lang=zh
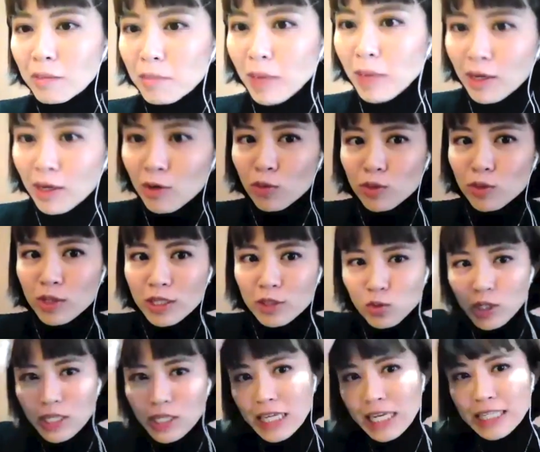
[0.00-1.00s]
蛮酷的，
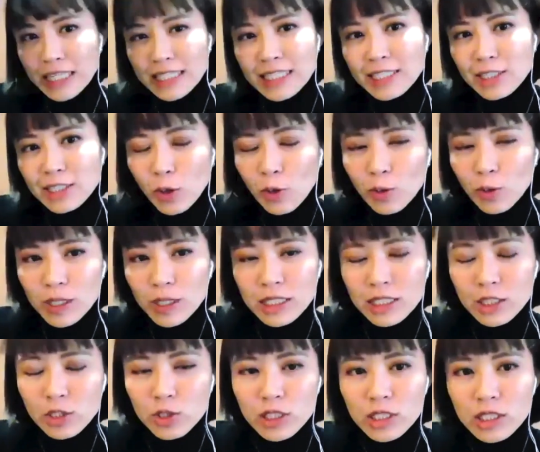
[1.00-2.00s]
所以你也是从
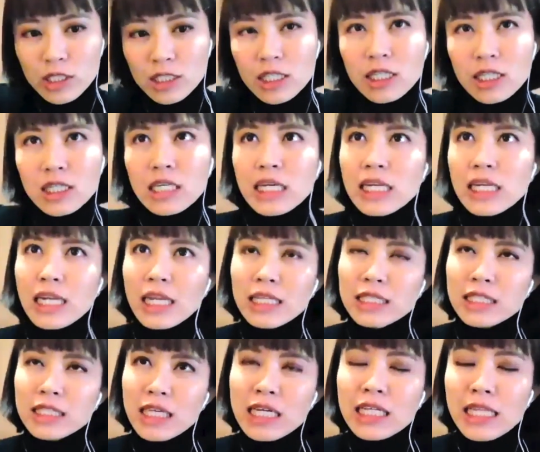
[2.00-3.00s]
就是这一
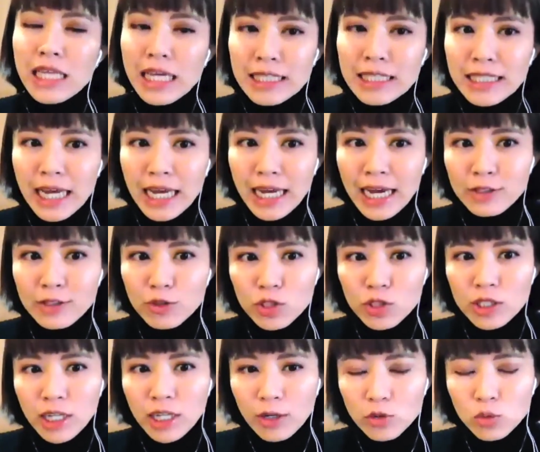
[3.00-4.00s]
这一年才开始去
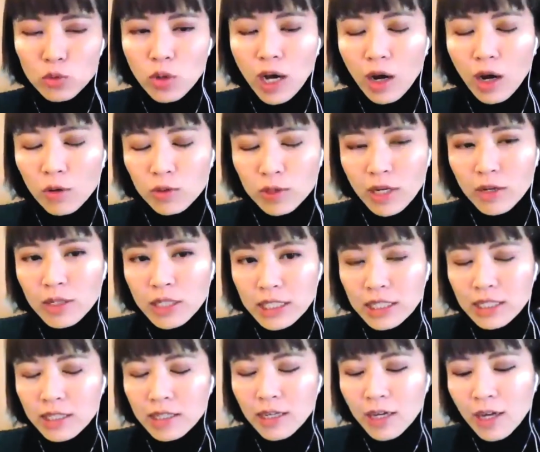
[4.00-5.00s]
想说，好，那你
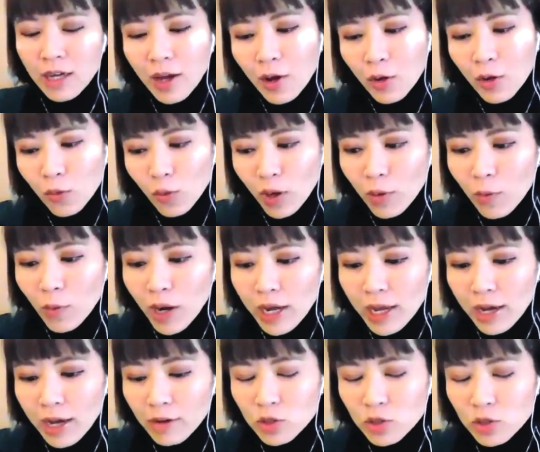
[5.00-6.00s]
的规划
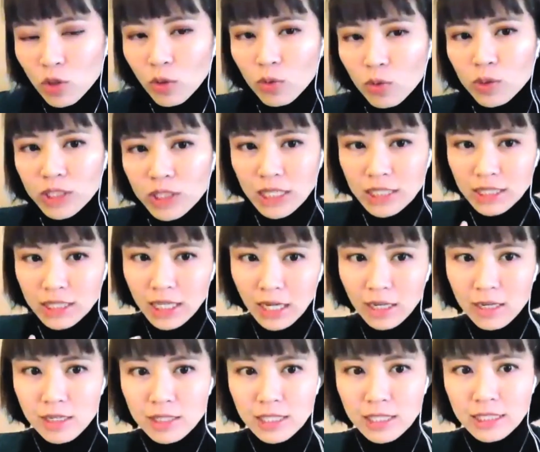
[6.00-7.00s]
要从线上
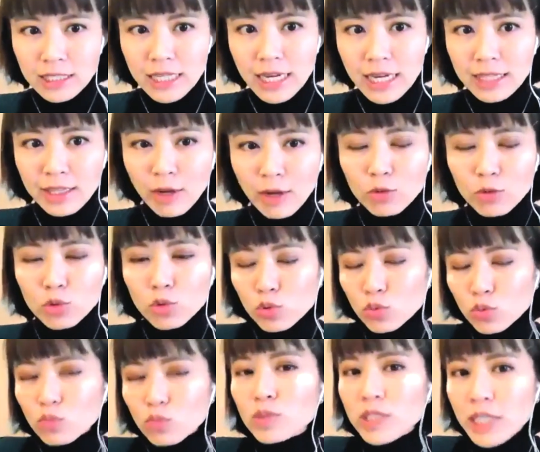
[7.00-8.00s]
课程再到
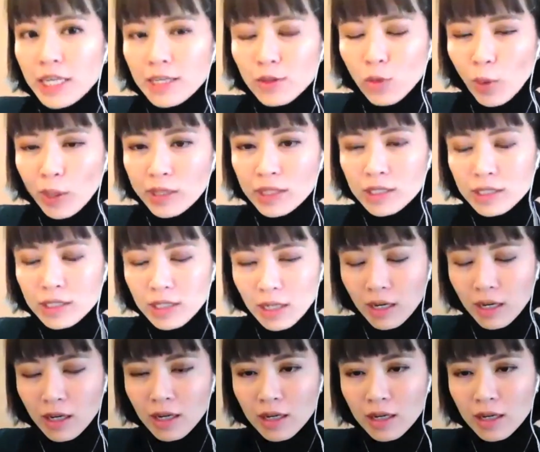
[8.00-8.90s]
书这一段这样。